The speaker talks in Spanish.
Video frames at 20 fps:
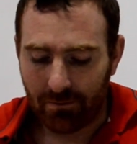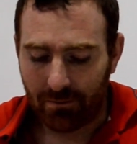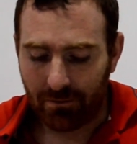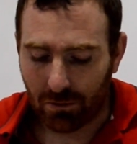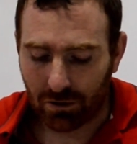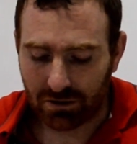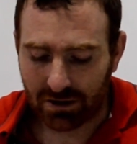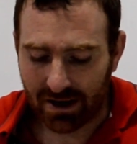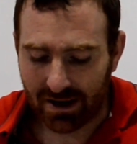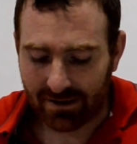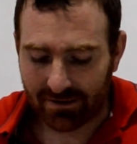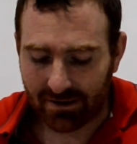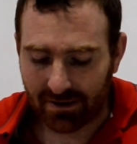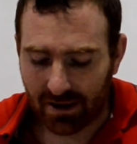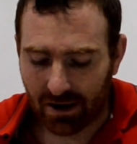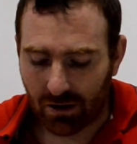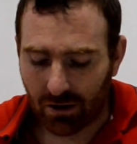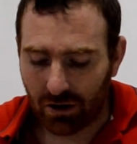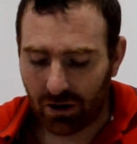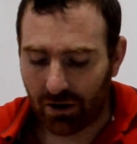montaña de siete
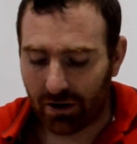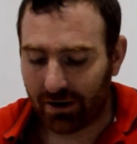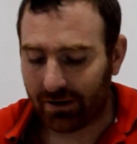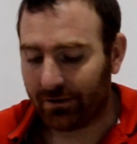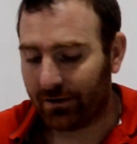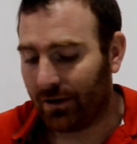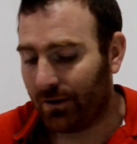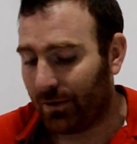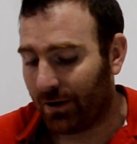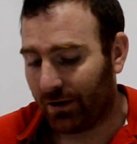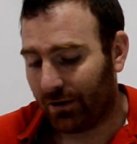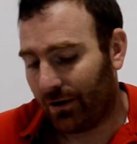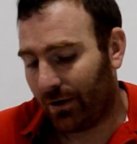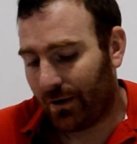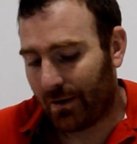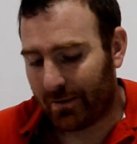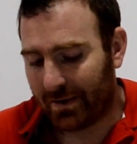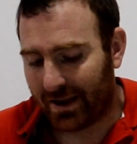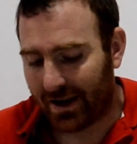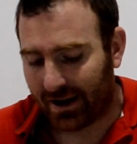colores y bueno, y
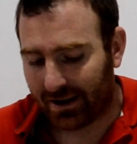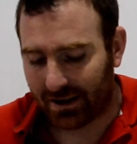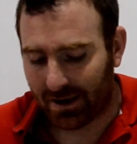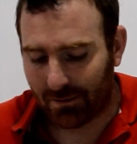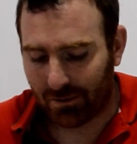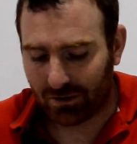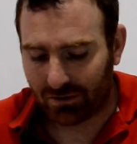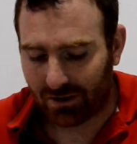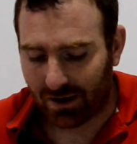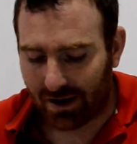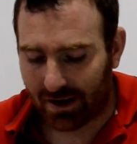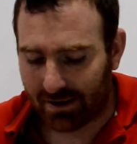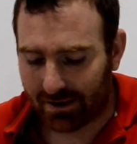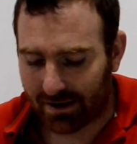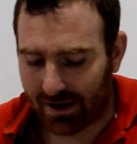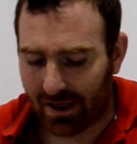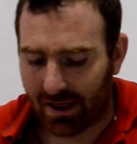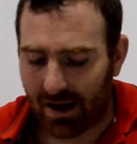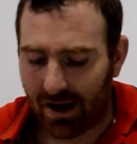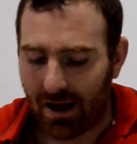obviamente gastamos en la
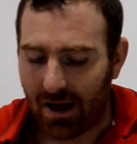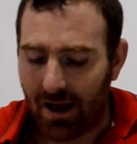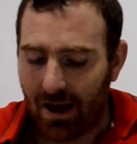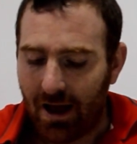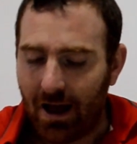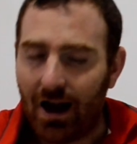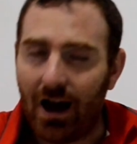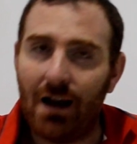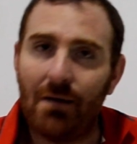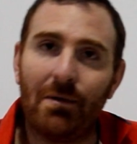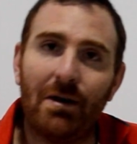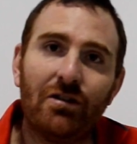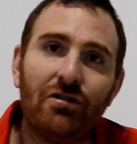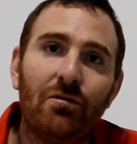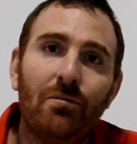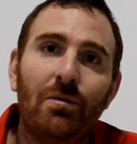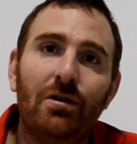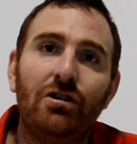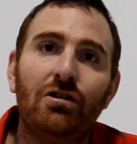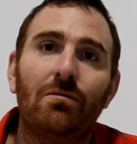entrada al Machu
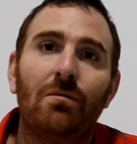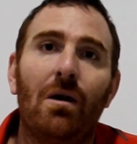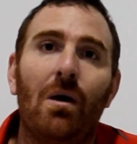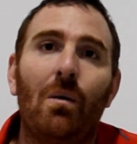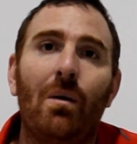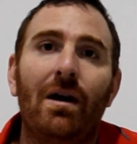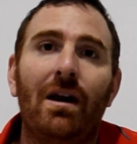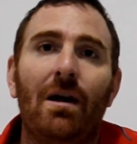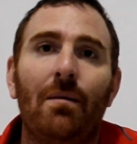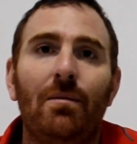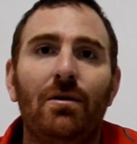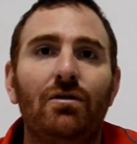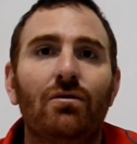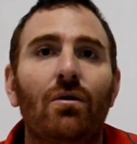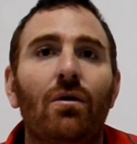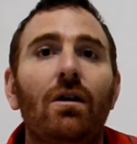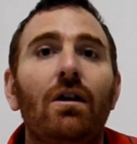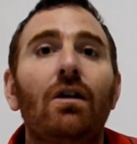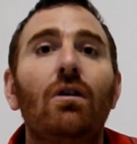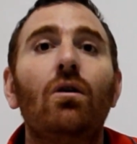Picchu más Huayna Picchu.
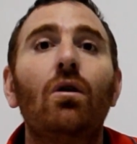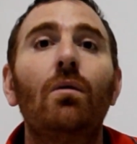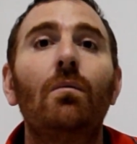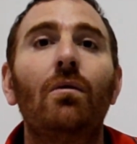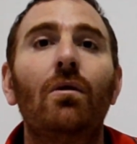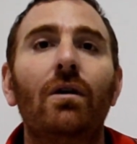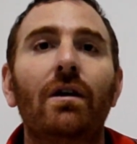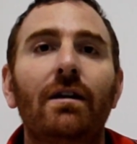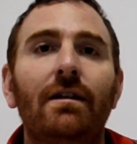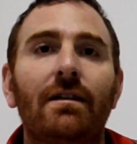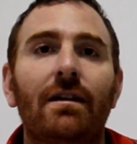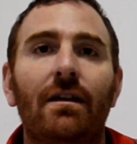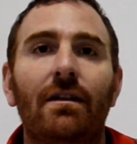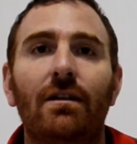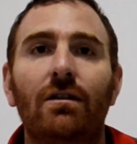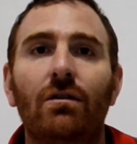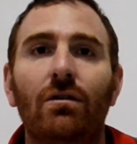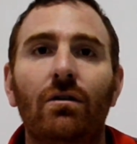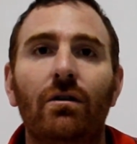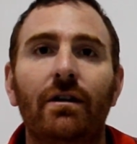Y como extra de
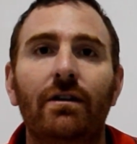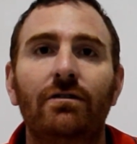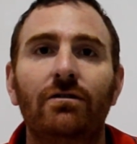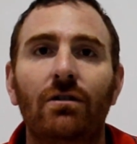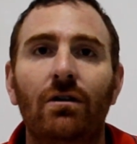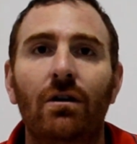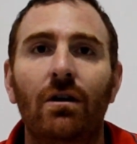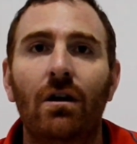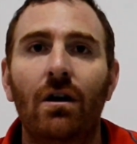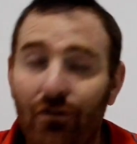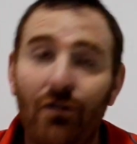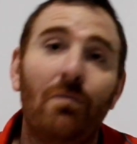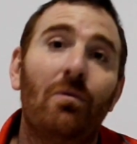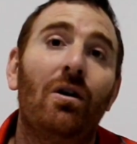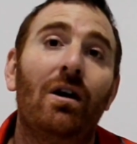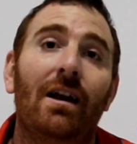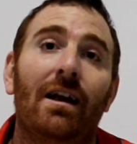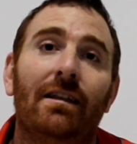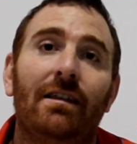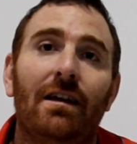todo eso, fuimos
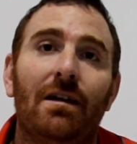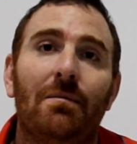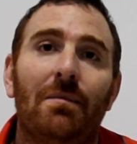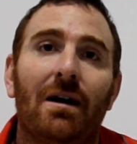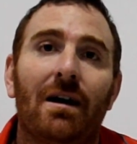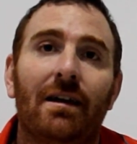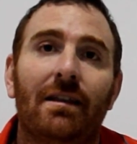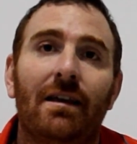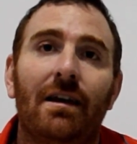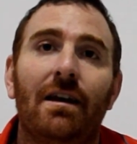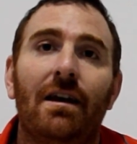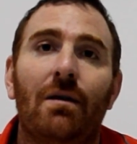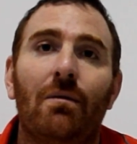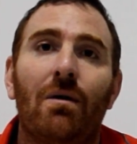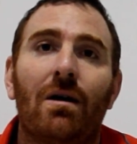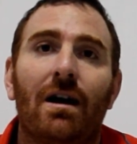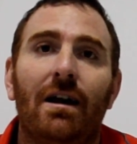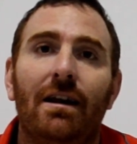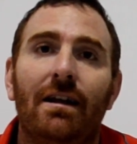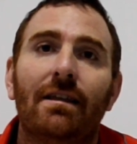a las termas que están en
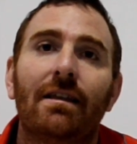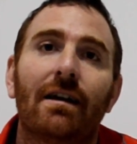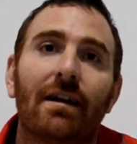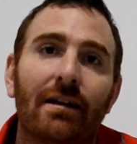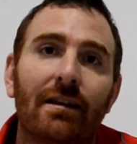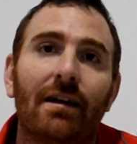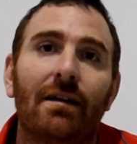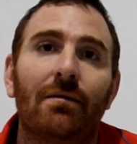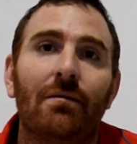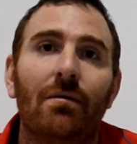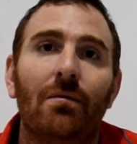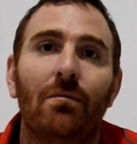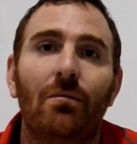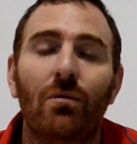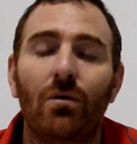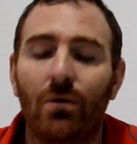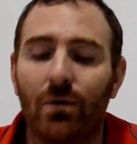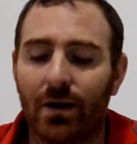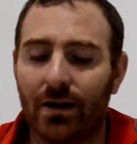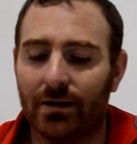Caliente que están
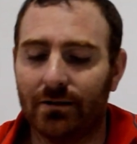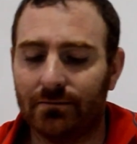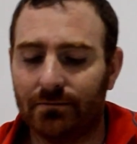muy buenas.